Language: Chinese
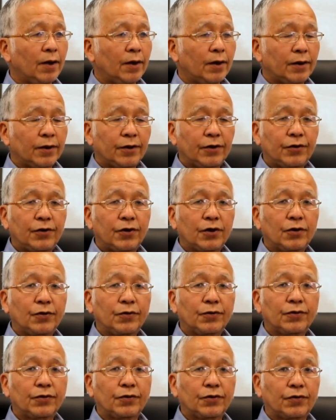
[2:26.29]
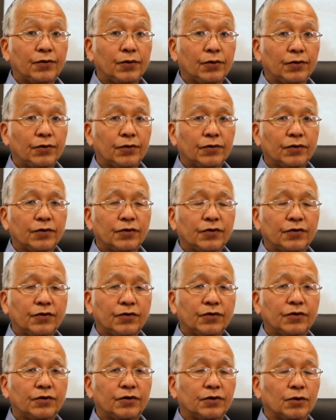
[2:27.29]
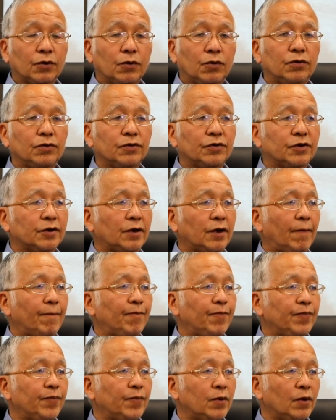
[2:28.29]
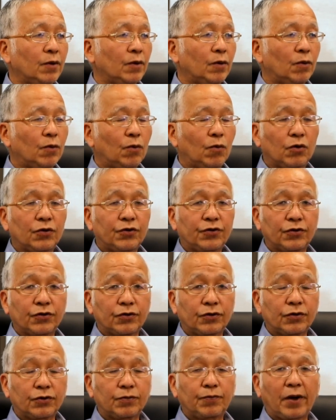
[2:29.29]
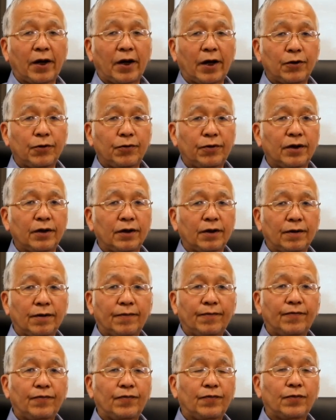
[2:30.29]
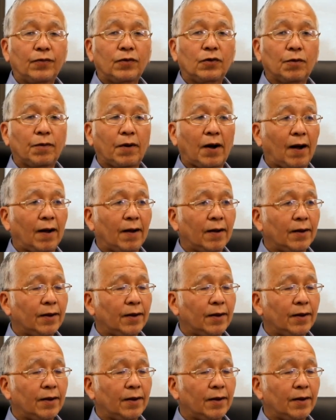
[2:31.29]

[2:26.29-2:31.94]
一切都是投资人自己控制的，我只是培训， 对吧？